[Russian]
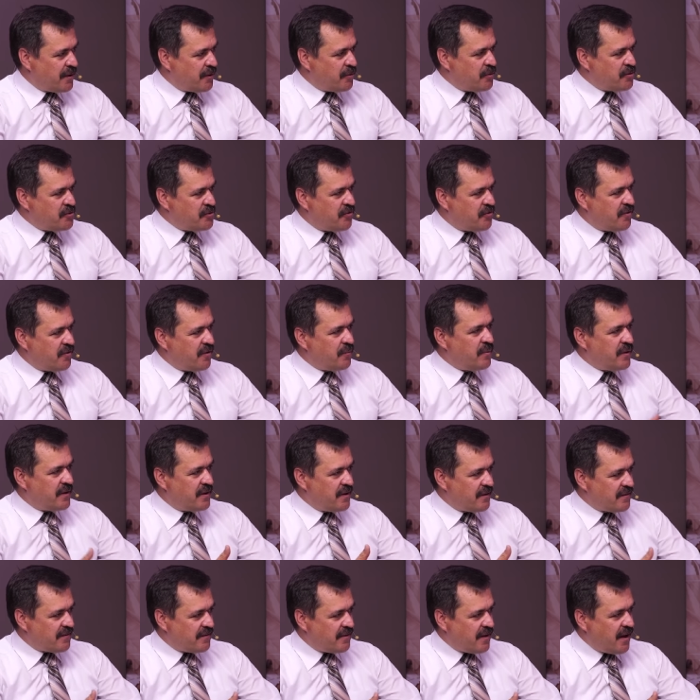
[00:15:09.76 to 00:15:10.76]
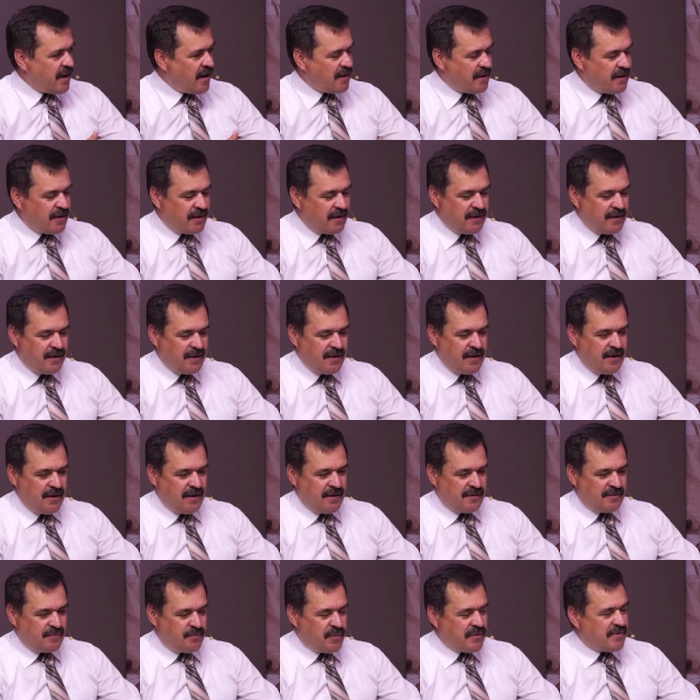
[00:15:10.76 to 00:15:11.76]
пророчествах, об этих знаках,
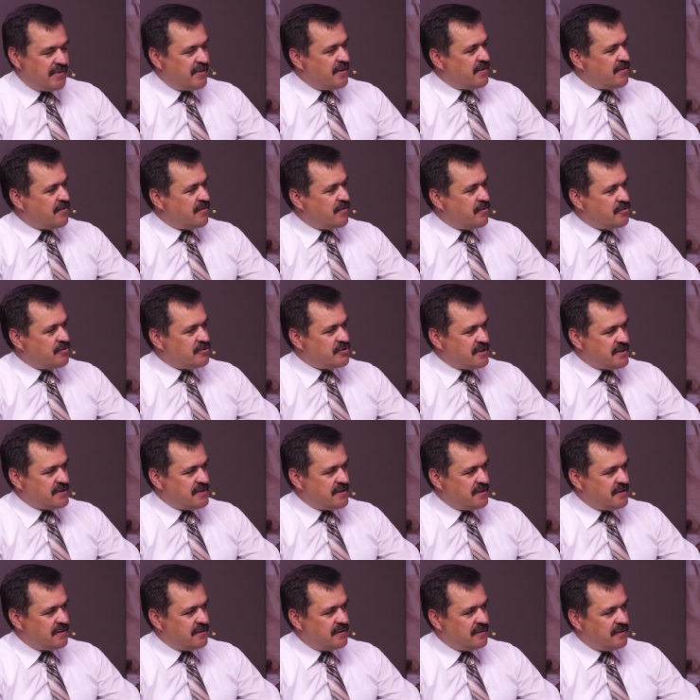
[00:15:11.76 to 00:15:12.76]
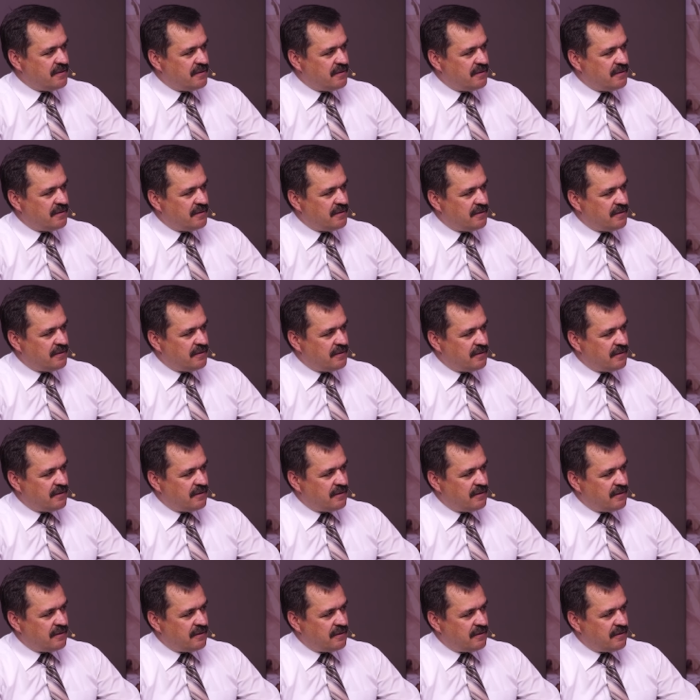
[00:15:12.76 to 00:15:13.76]
спасти свою жизнь? Да,
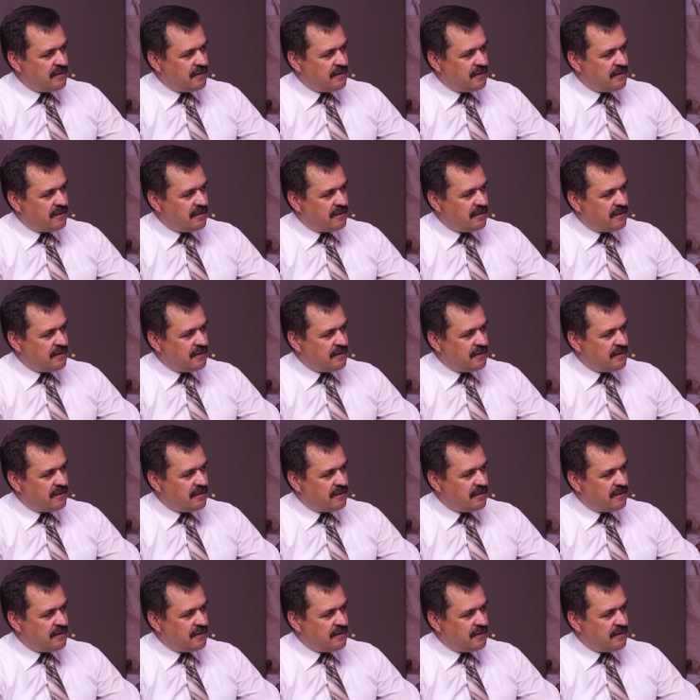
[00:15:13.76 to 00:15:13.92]
конечно,